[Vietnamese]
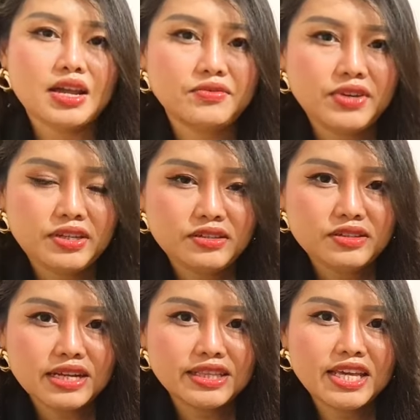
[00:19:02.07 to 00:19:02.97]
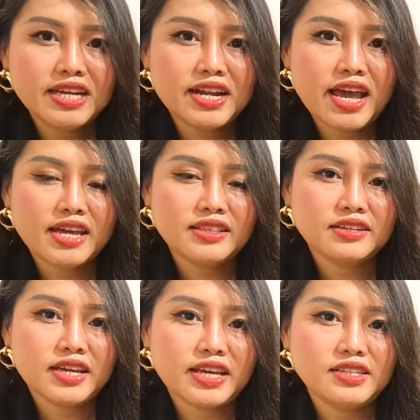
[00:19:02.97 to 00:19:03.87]
hành vi trước là tiền đề
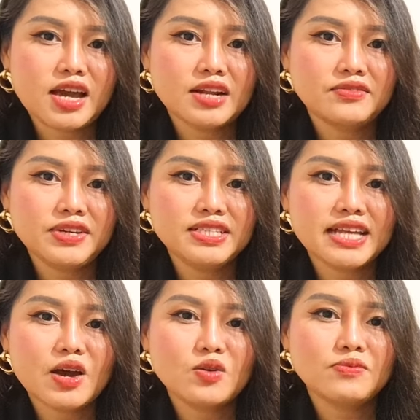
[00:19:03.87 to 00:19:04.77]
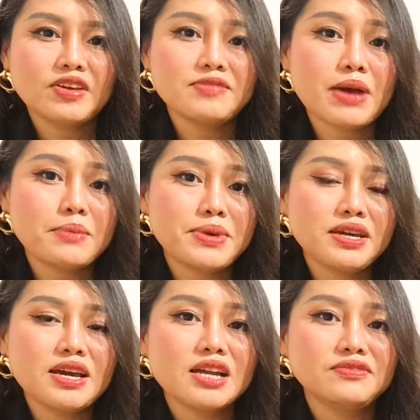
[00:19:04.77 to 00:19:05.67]
thực hiện cho hành vi sau vậy bà biết
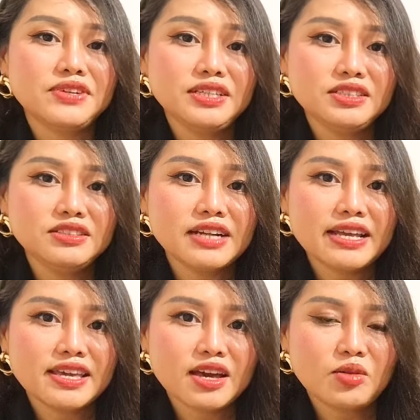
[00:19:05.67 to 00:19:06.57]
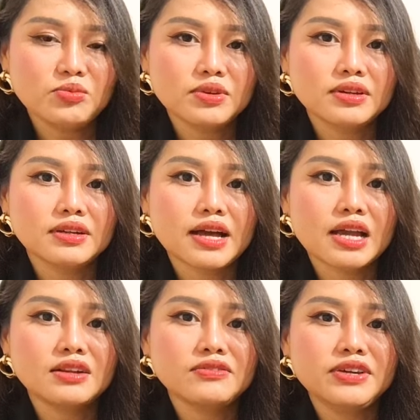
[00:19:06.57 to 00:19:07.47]
cái hành vi trước là gì không
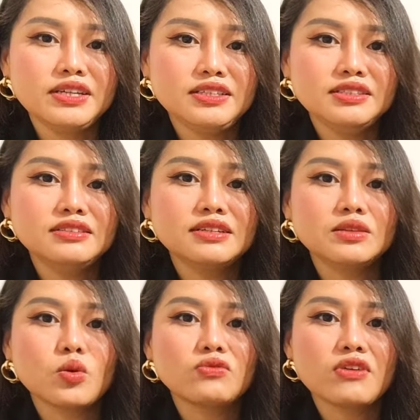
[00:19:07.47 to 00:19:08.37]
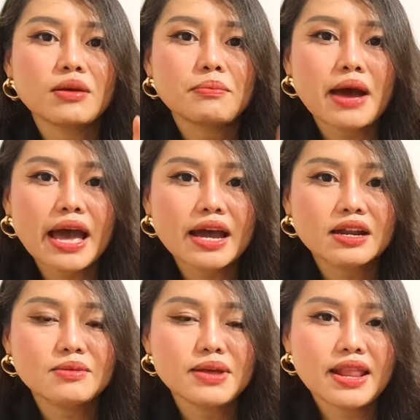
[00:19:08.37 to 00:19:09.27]
hành vi trước là thuộc về bà
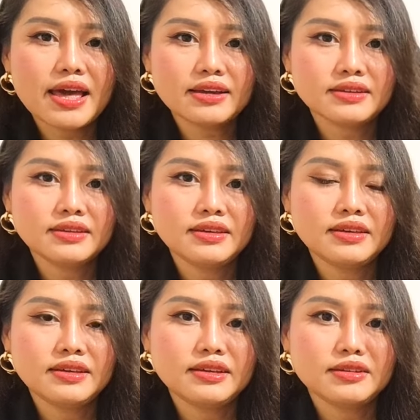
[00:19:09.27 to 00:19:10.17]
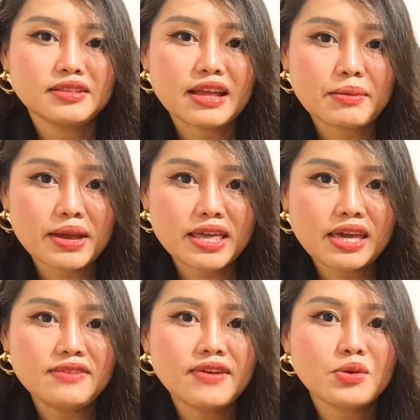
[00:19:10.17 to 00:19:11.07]
đó bà Lan là bà
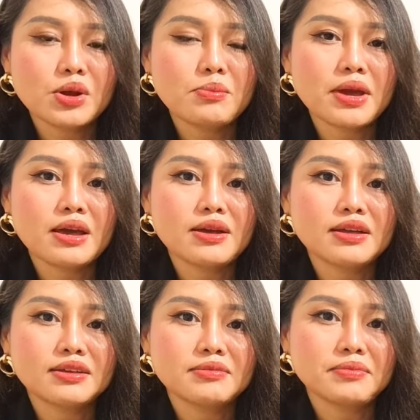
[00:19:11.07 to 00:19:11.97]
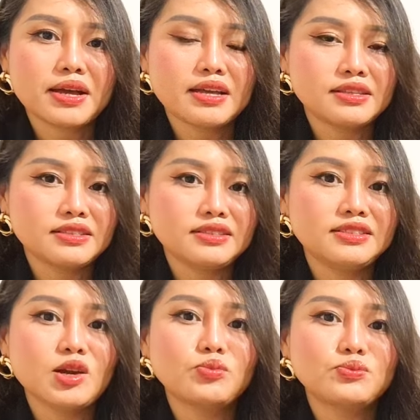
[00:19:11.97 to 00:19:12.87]
nhảy vào drama bà
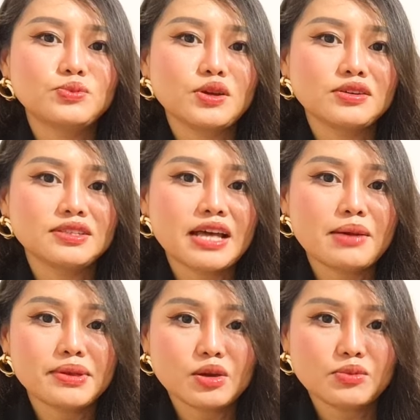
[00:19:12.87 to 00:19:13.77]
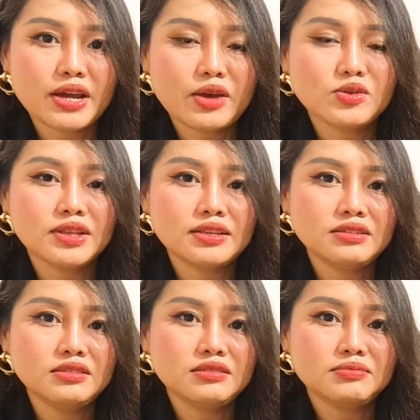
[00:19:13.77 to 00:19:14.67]
chọc cho người ta bà chọc kẹo người ta
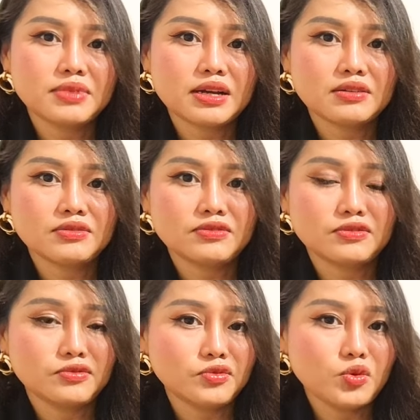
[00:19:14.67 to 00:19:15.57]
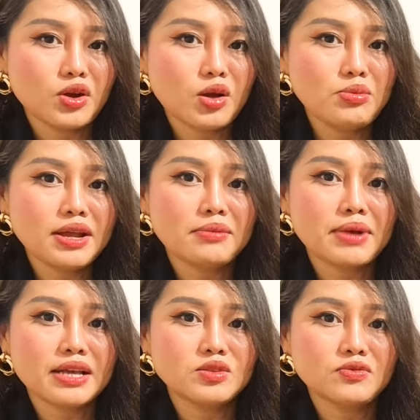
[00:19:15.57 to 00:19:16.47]
trước bà vu khống lăng
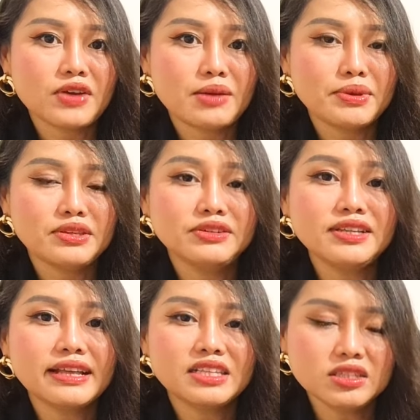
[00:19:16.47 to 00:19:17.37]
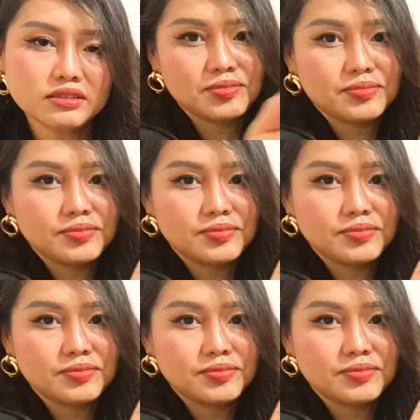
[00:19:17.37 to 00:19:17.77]
mạ xúc phạm bà chửi người ta trước